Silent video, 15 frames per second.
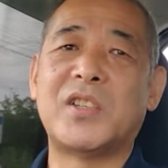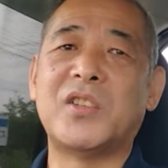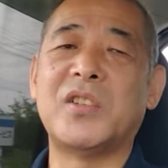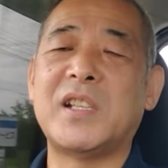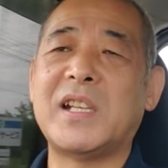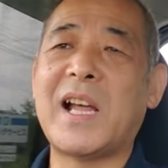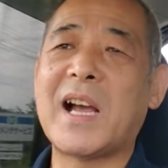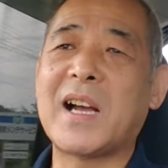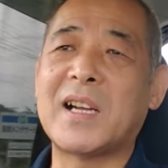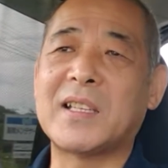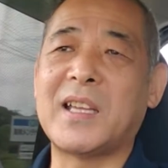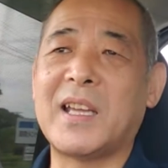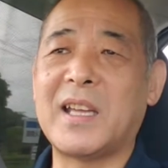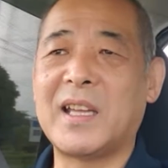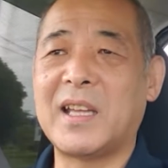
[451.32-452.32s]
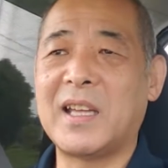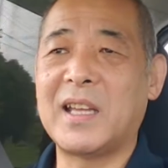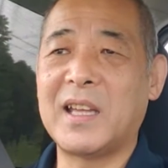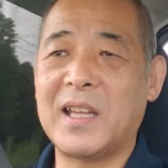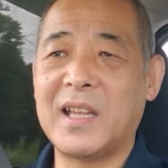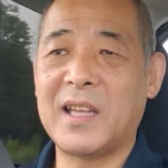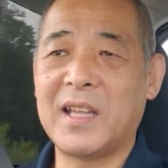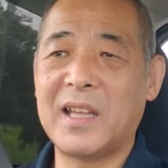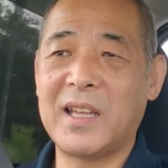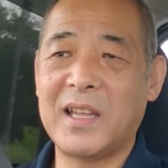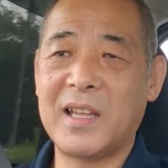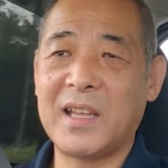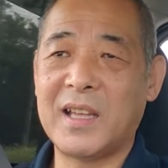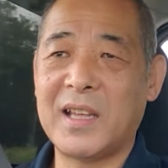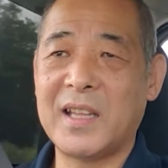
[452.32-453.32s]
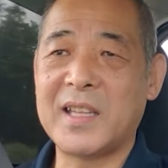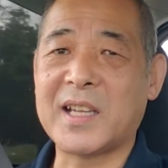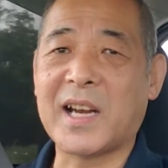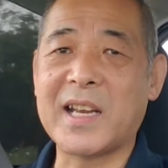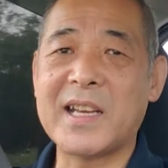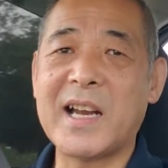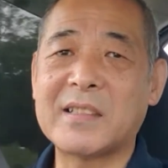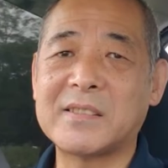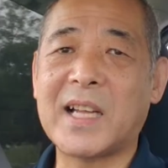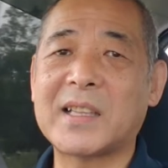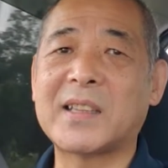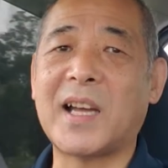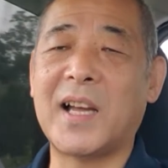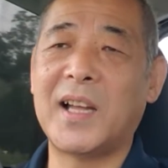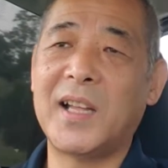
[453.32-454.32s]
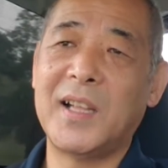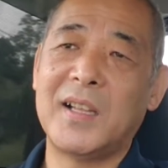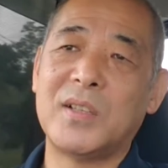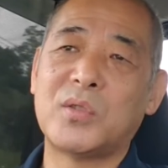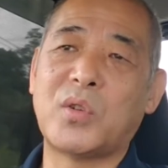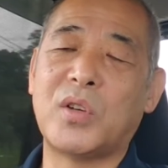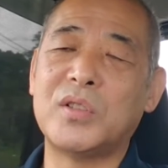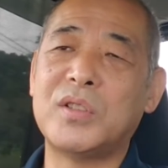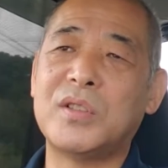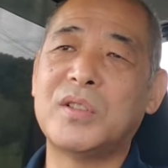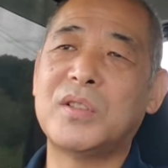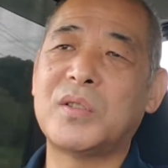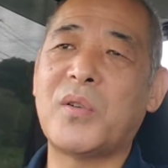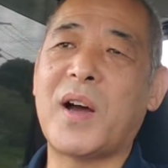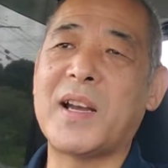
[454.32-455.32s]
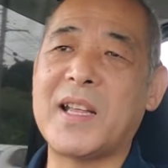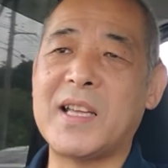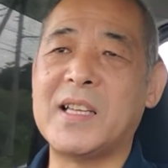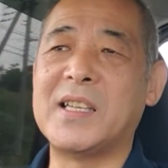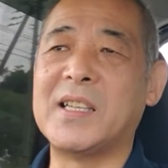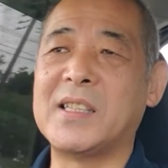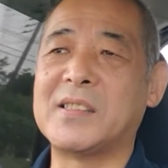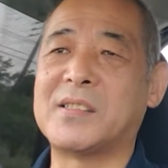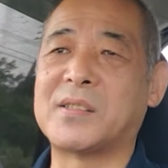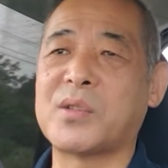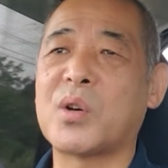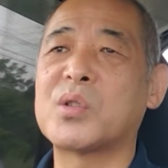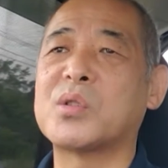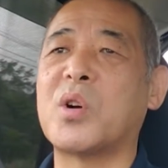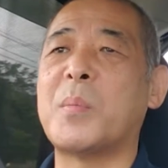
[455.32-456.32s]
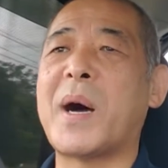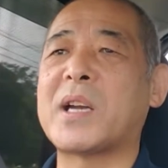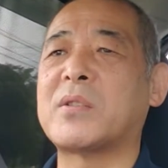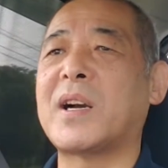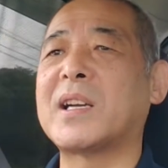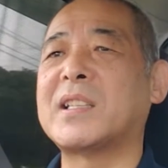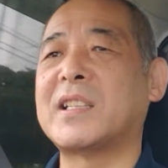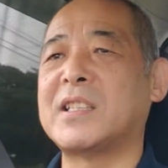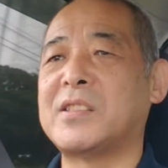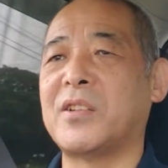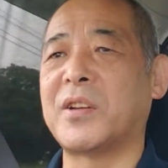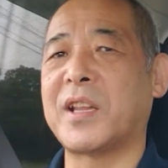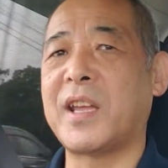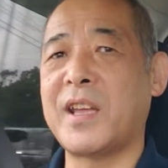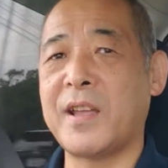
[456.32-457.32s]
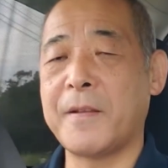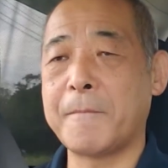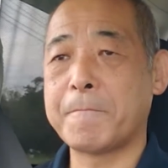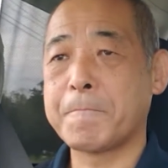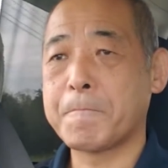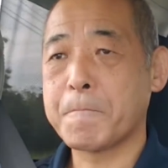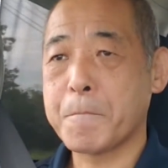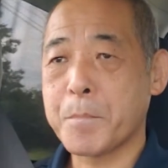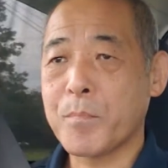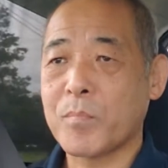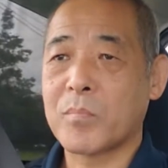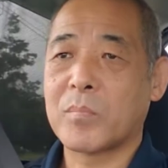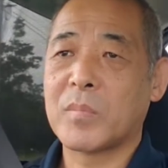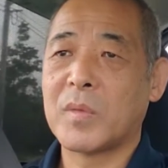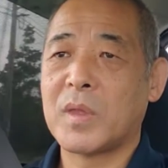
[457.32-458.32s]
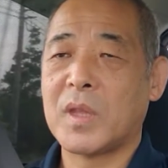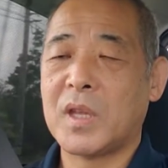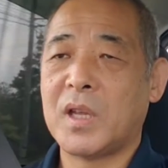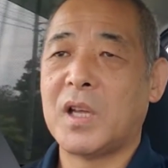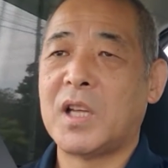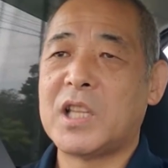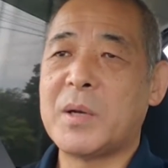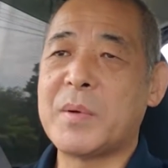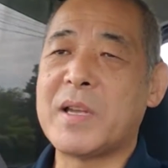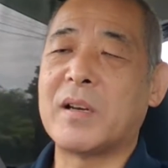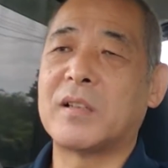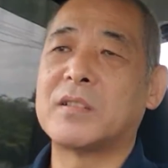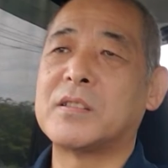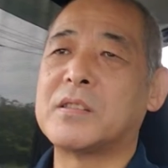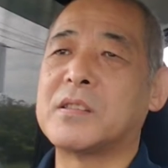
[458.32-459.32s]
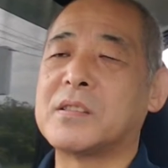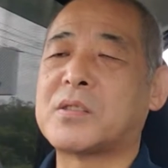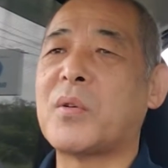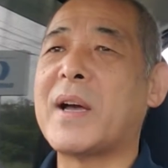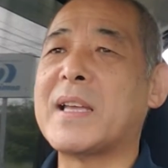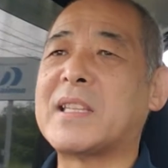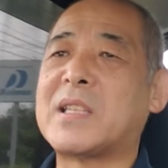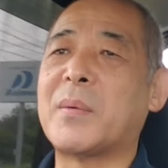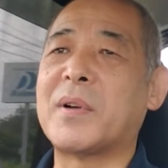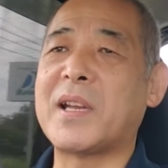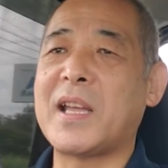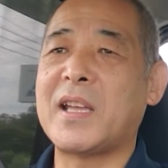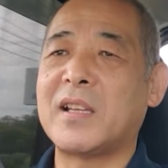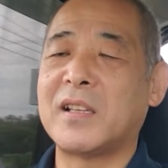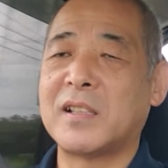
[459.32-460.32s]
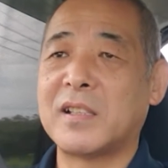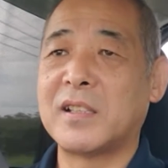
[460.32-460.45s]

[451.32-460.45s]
急になんかで行かれなくなったというのはねすごく困るわけですよねでもそうは言ってもね